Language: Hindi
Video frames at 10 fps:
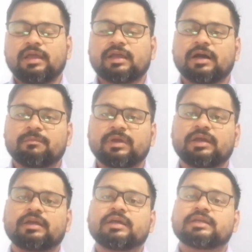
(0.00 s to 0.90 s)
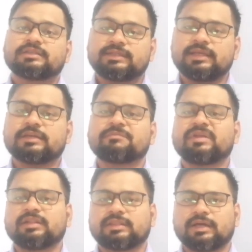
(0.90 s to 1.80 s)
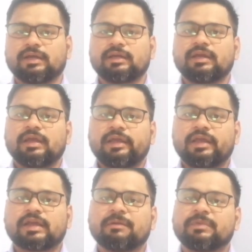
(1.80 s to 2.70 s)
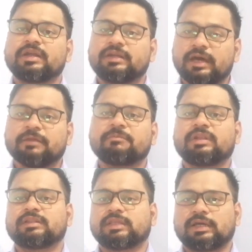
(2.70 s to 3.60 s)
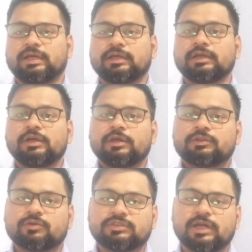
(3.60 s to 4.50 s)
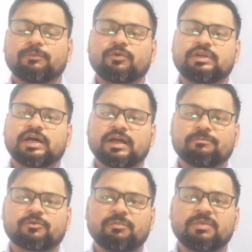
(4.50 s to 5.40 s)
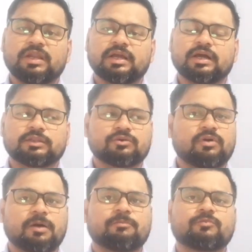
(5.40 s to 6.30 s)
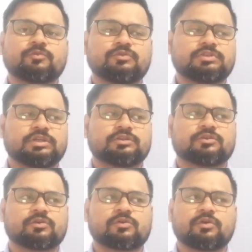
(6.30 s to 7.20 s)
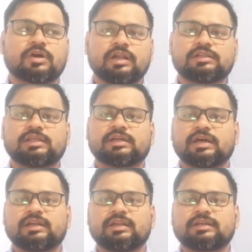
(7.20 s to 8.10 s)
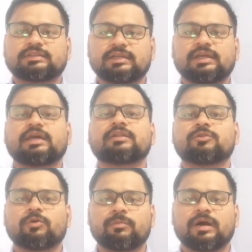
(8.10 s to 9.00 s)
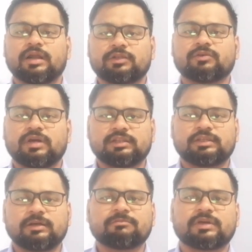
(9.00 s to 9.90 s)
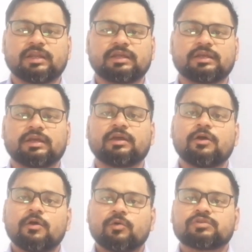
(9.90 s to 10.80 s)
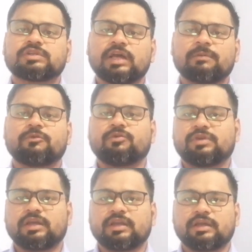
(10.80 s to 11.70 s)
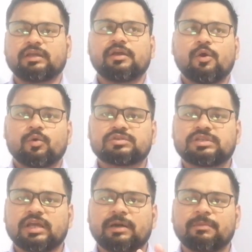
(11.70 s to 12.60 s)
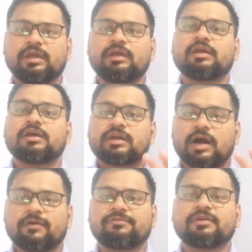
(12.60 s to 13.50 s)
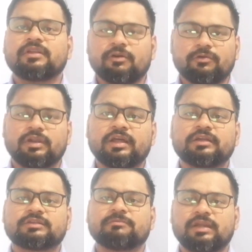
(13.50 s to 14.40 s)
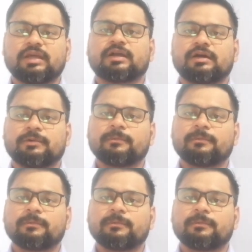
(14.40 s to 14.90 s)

एक हमें सीख मिलता है एक हमें डर मिलता है तो जब वो डर हमको मिलेगा तो हम उन चीज़ों को गलती करने से दोबारा जो गलती हम करेंगे उससे हम रुकेंगे उससे हमें काफ़ी नॉलेज मिलेगा